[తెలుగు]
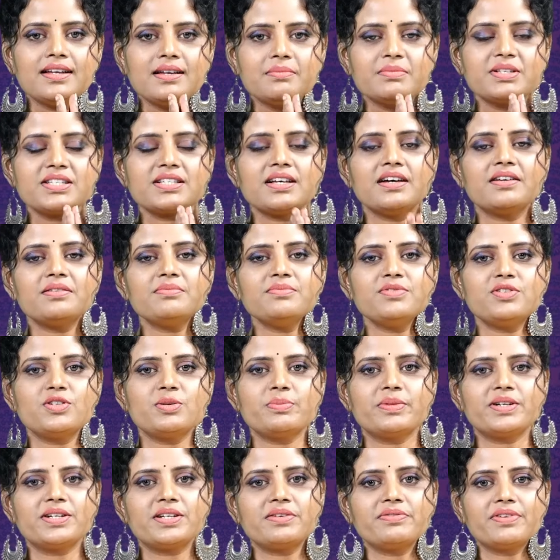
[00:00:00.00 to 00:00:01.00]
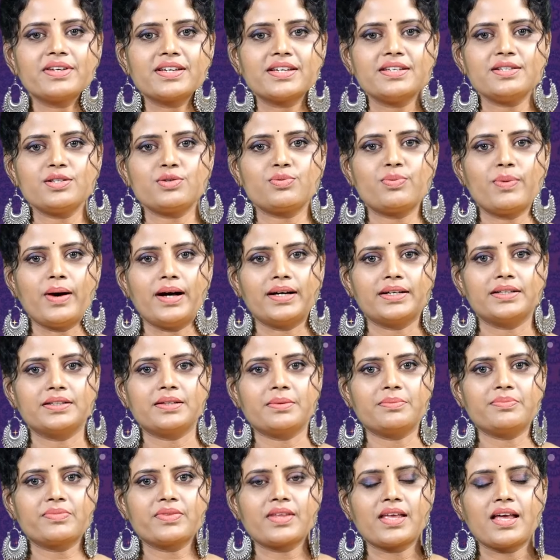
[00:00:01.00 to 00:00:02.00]
నమస్కారం సుమన్ టీవీకి
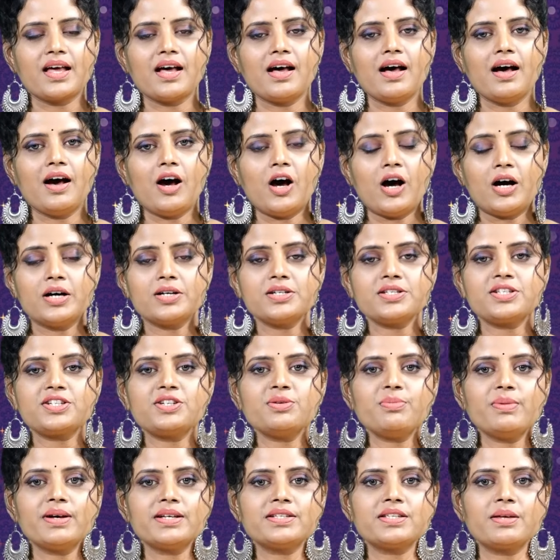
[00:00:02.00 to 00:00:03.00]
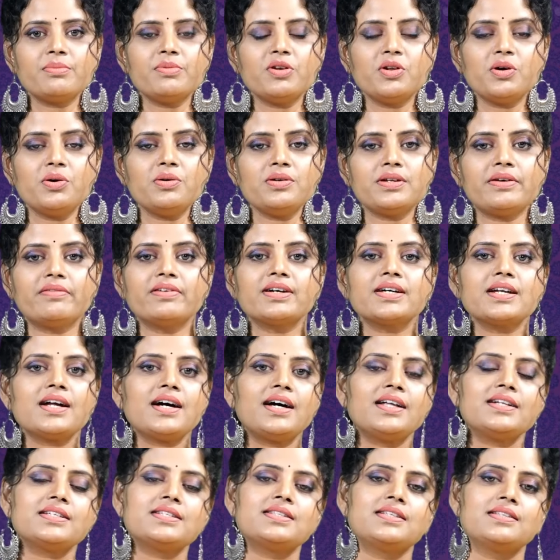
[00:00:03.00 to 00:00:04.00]
స్వాగతం ఆగస్టు మాసంలో
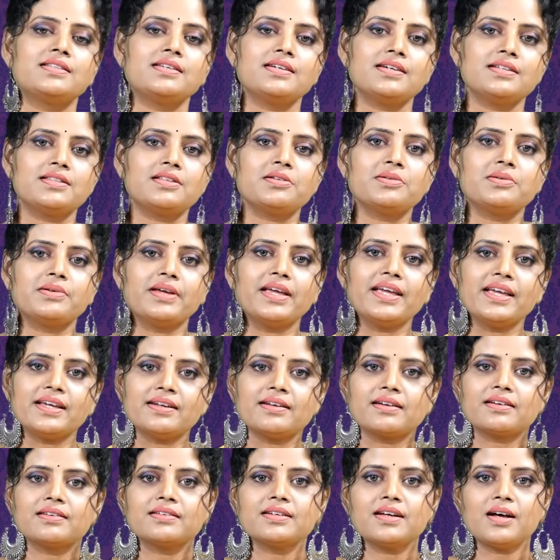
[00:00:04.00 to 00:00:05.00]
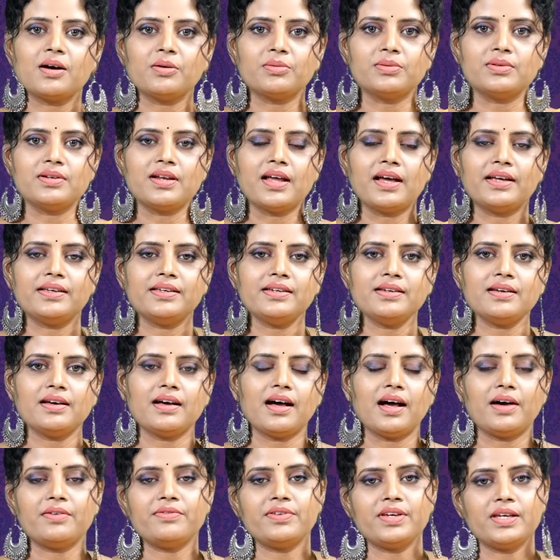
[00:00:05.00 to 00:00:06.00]
నవగ్రహాల స్థితిగతులు ఏ రకంగా ఉన్నాయి
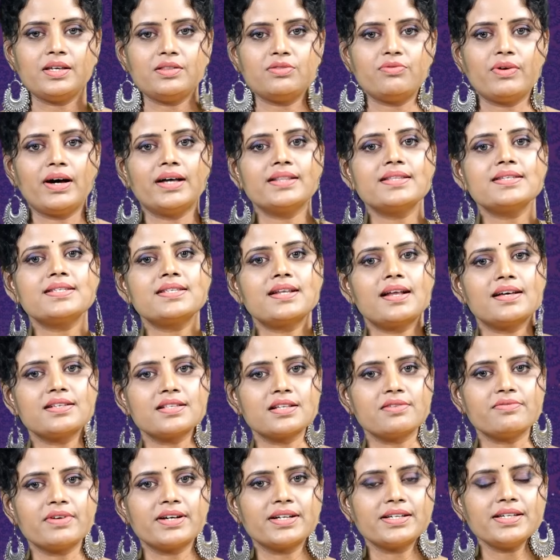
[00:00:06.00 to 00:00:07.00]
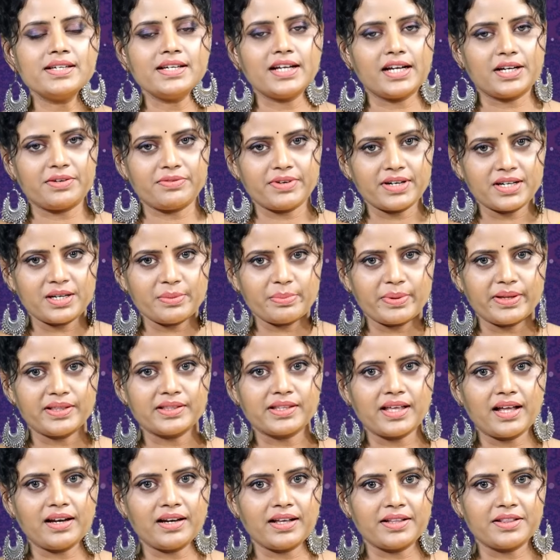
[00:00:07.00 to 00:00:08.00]
అవి ద్వాదశ రాశుల వారికి ఎటువంటి
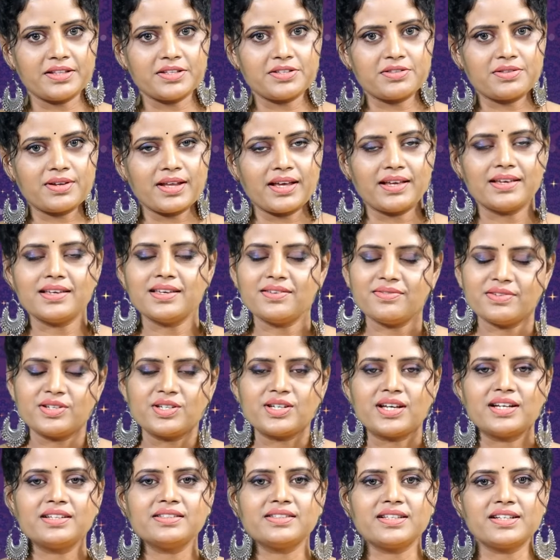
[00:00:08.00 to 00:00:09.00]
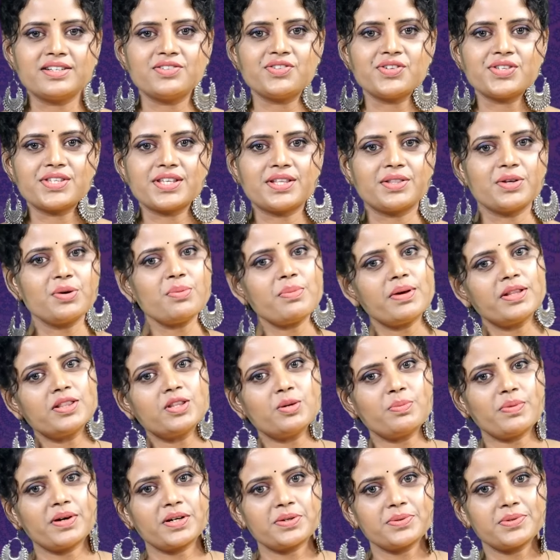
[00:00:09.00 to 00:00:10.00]
ఫలితాలను అందిస్తున్నాయి ఈ విషయాలను తెలియజేసేందుకు
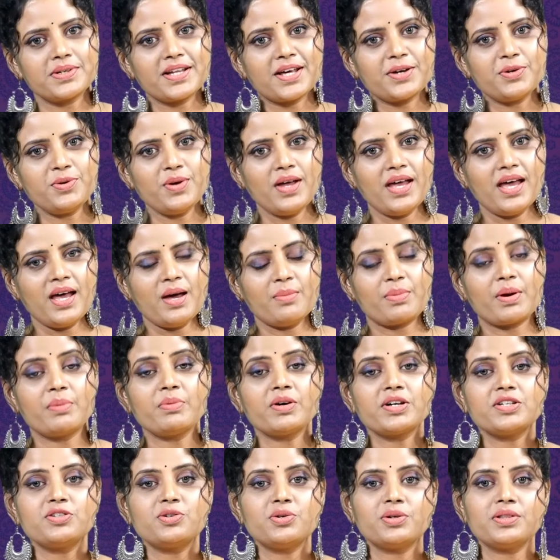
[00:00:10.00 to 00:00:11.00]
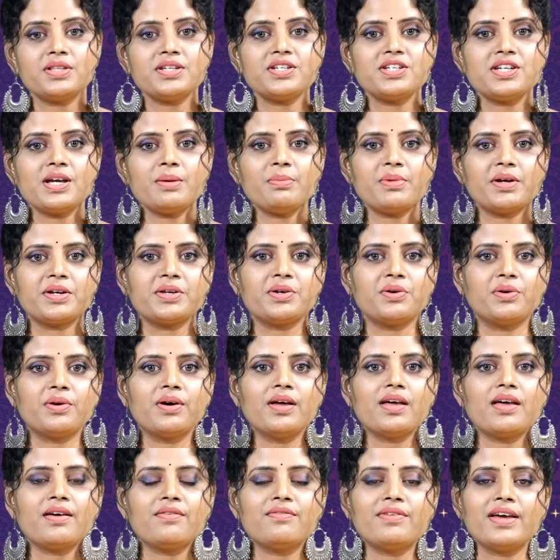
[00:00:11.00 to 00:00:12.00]
మనతో పాటు ఉన్నారు ప్రముఖ జ్యోతిష్య మరియు
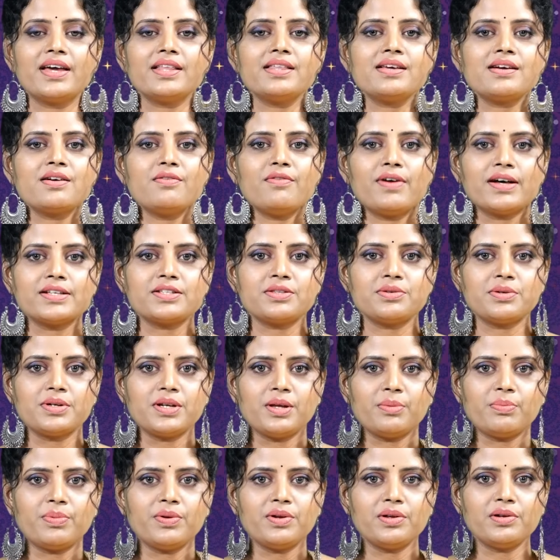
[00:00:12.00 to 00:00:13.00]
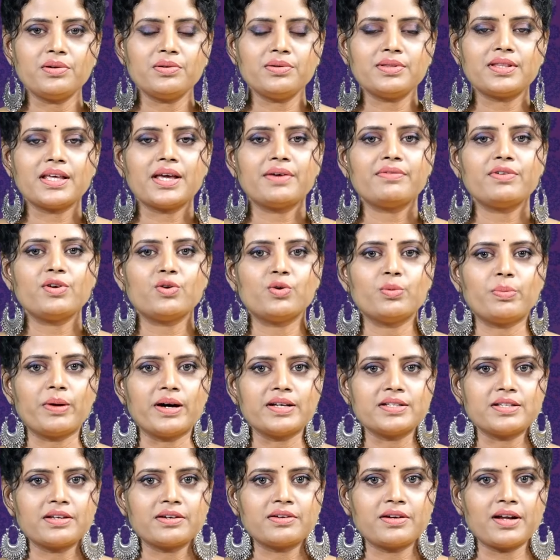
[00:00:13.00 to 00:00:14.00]
వేదిక వాస్తు నిపుణులు దేవి
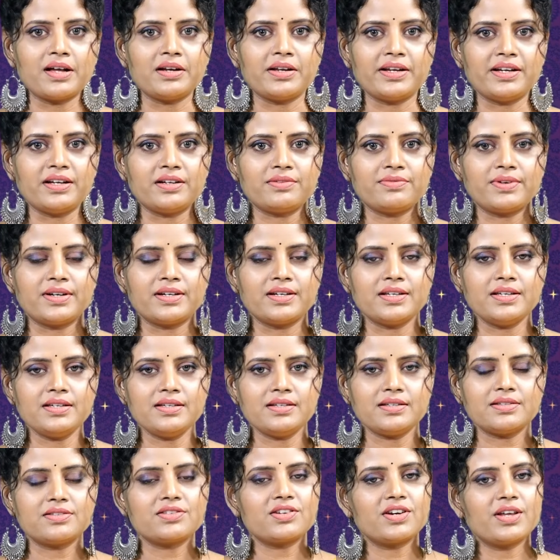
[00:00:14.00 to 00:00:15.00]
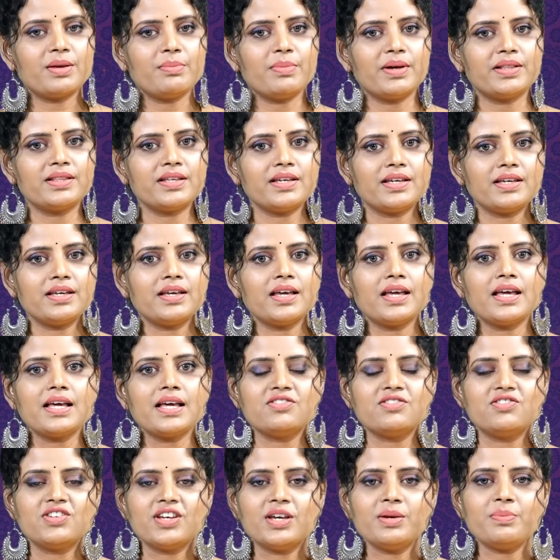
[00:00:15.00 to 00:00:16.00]
ఉపాసకురాలు అయినటువంటి శ్రీమతి
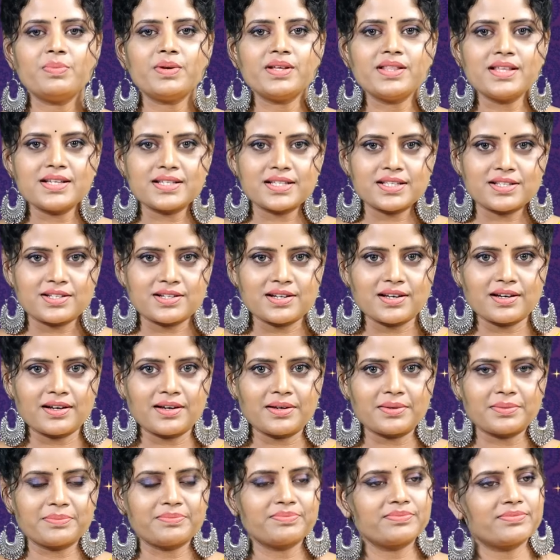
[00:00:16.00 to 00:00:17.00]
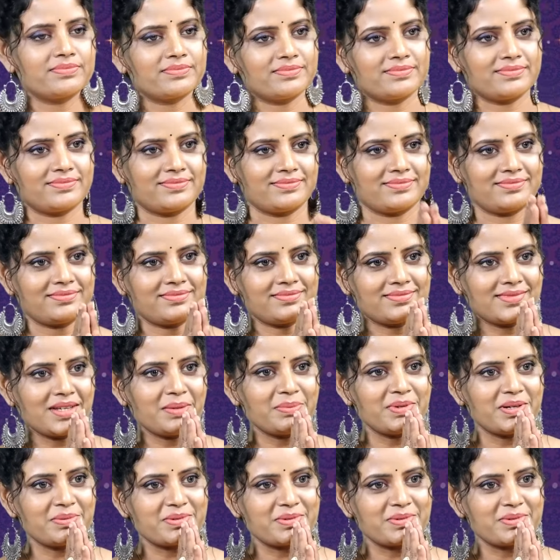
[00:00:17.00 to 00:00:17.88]
జయప్రద సిస్లా గారు అమ్మ